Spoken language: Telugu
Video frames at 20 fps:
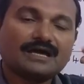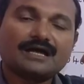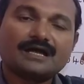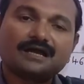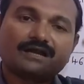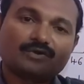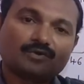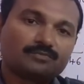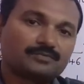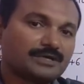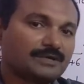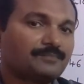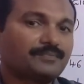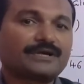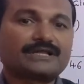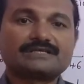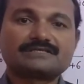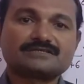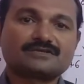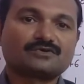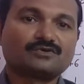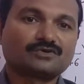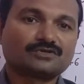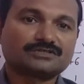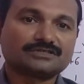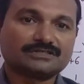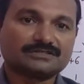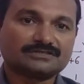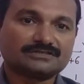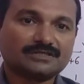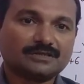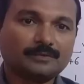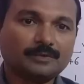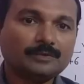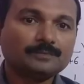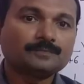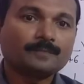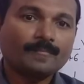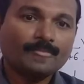ఆ రూమ్ టెంపరేచర్ నోట్ చేస్తాము